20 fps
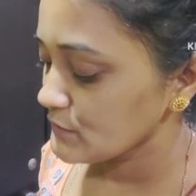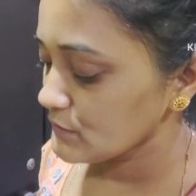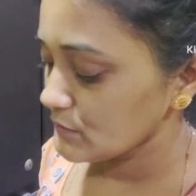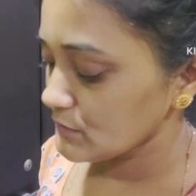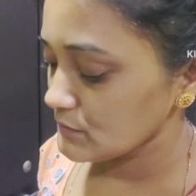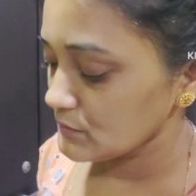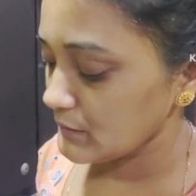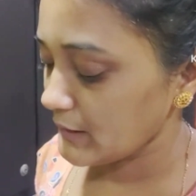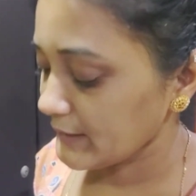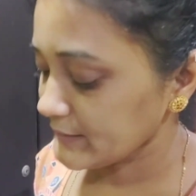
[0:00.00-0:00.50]

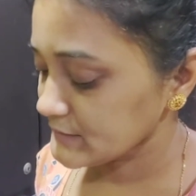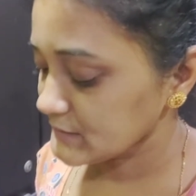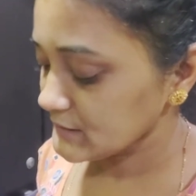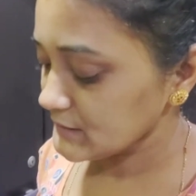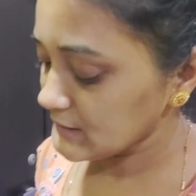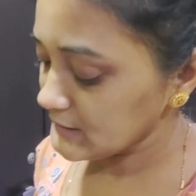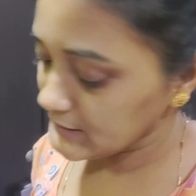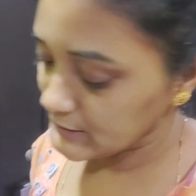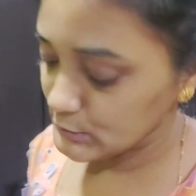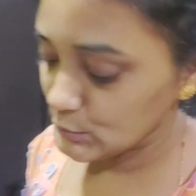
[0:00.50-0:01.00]
একটা
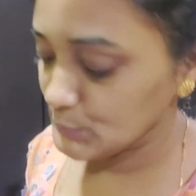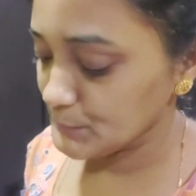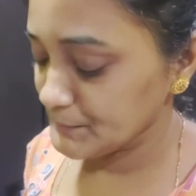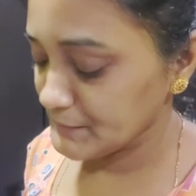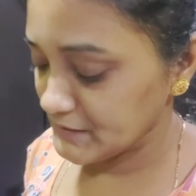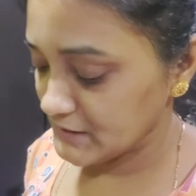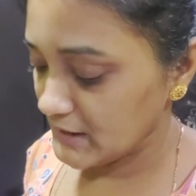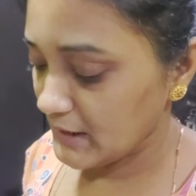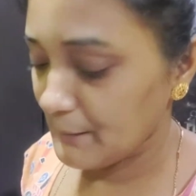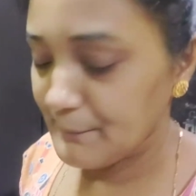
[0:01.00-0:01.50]
কিনে মানে
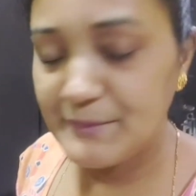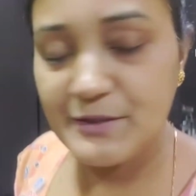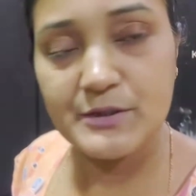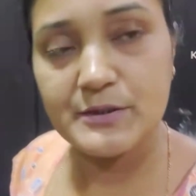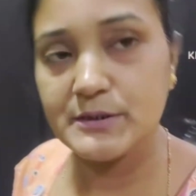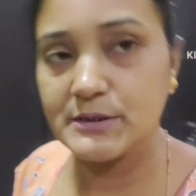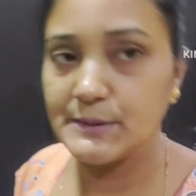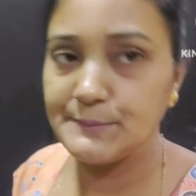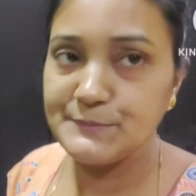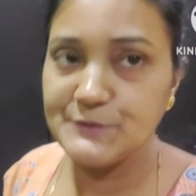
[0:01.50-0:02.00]
আমি
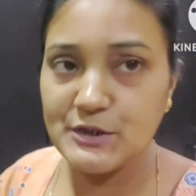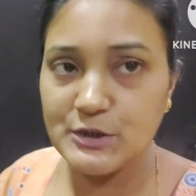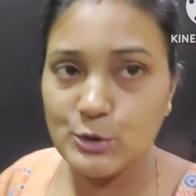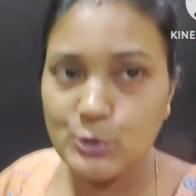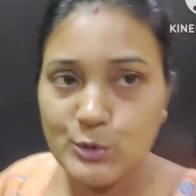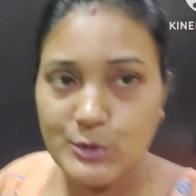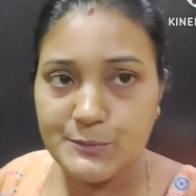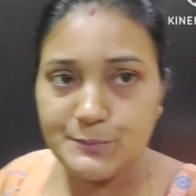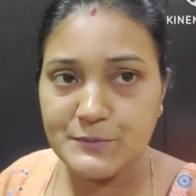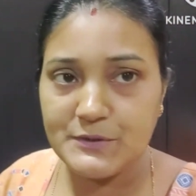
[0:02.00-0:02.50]
রিসেপশানের ওই
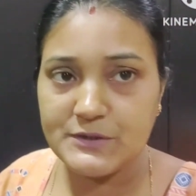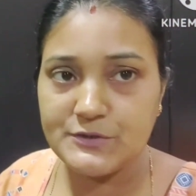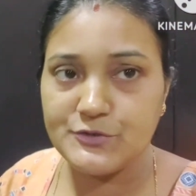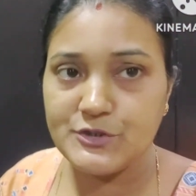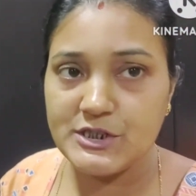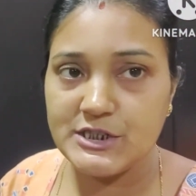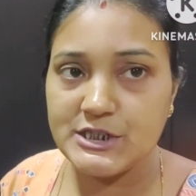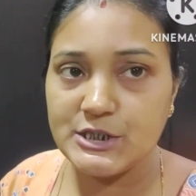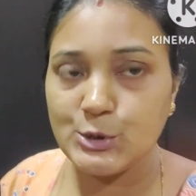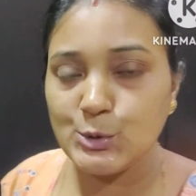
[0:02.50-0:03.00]

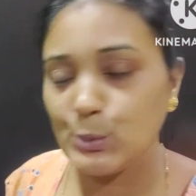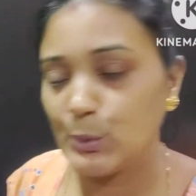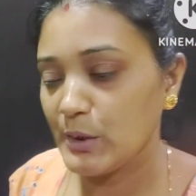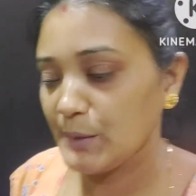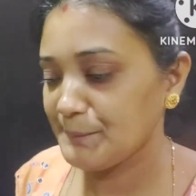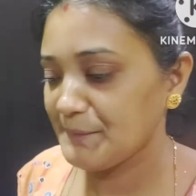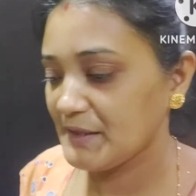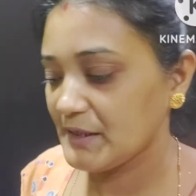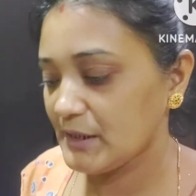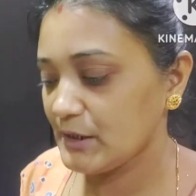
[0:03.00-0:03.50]
ড্রেসটা তোকে আমি
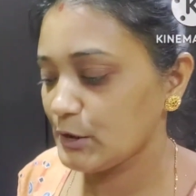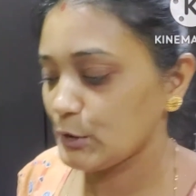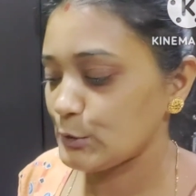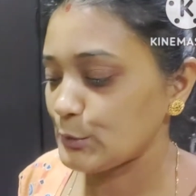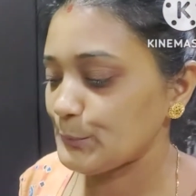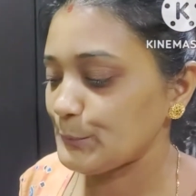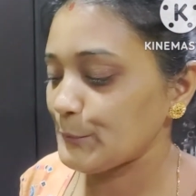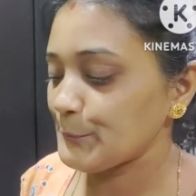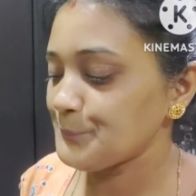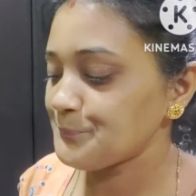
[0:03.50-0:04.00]
কিনে দেবো
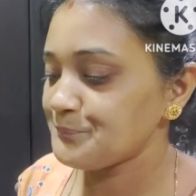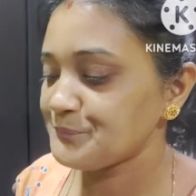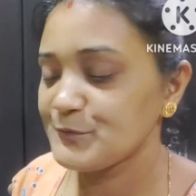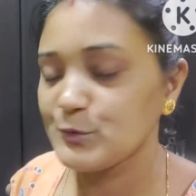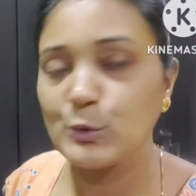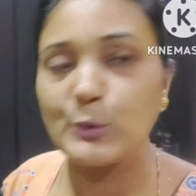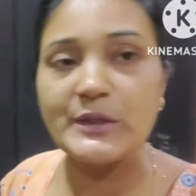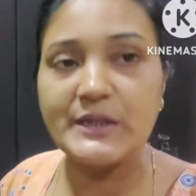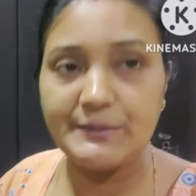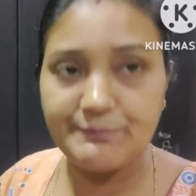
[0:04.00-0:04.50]
তো
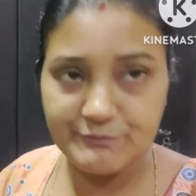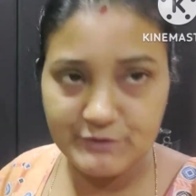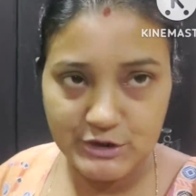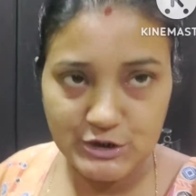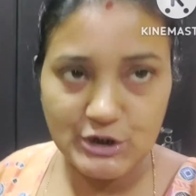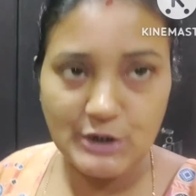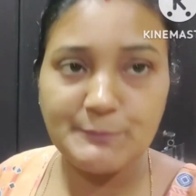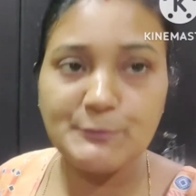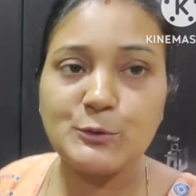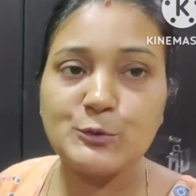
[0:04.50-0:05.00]
গিফট
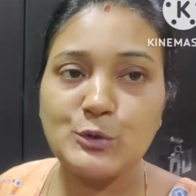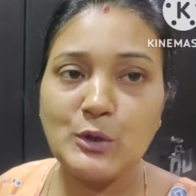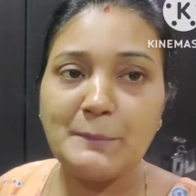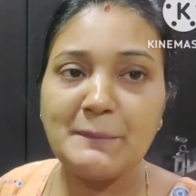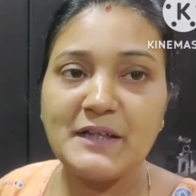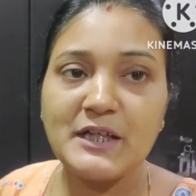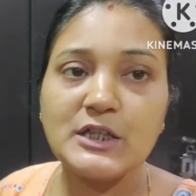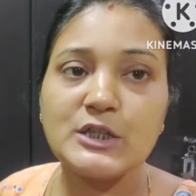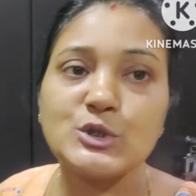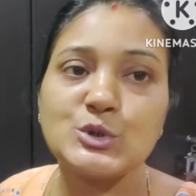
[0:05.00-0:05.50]
হিসাবেও তো আমাকে
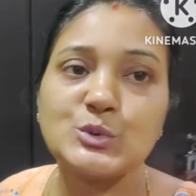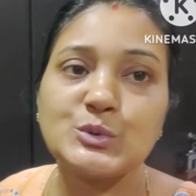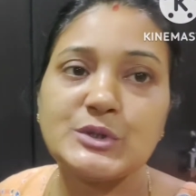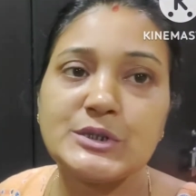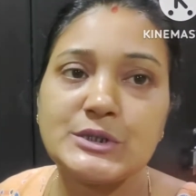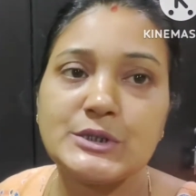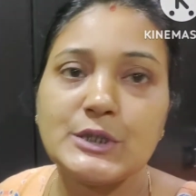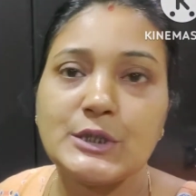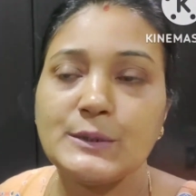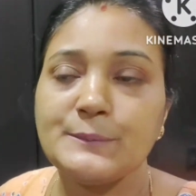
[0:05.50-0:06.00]
কিছু দিতে
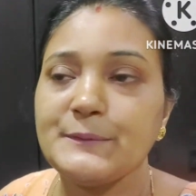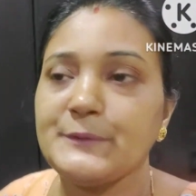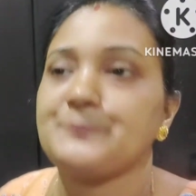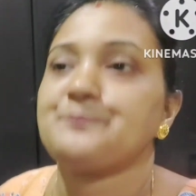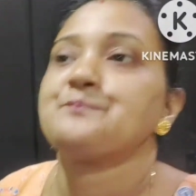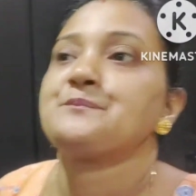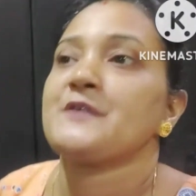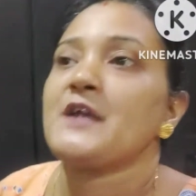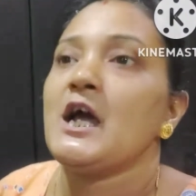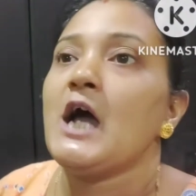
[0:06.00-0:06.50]
হবে
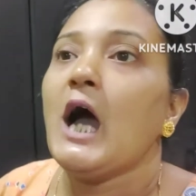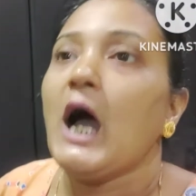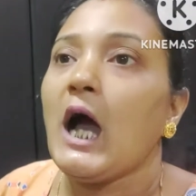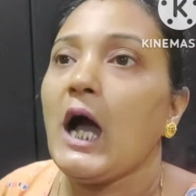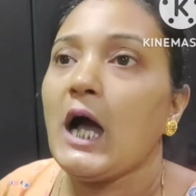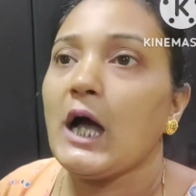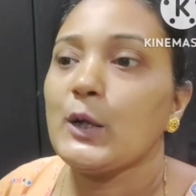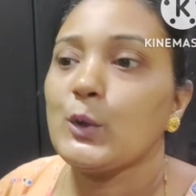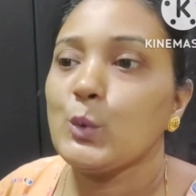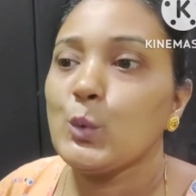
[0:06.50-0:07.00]
আর
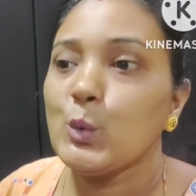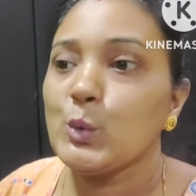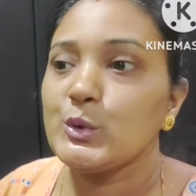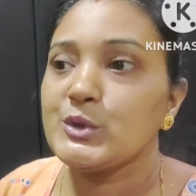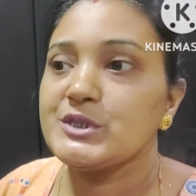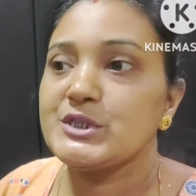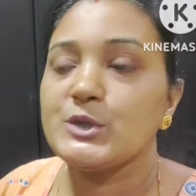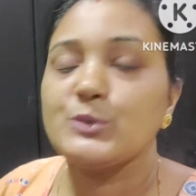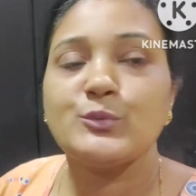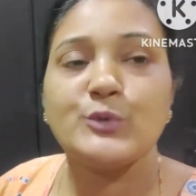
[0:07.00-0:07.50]
ওর যে
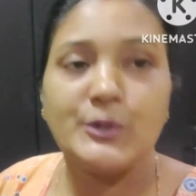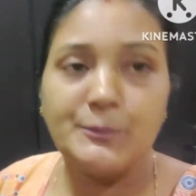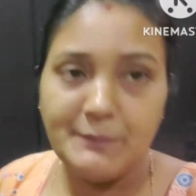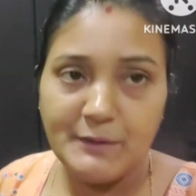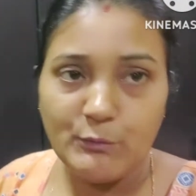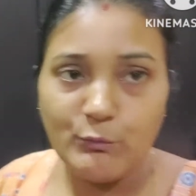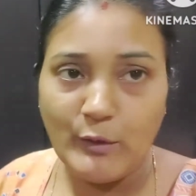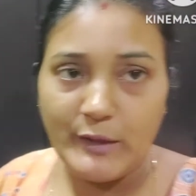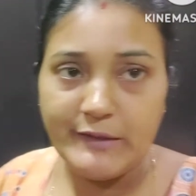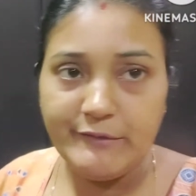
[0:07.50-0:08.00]
উডবি
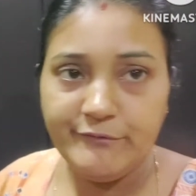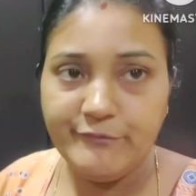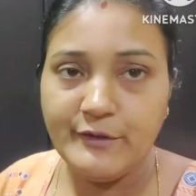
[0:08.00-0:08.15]
ওয়াইফ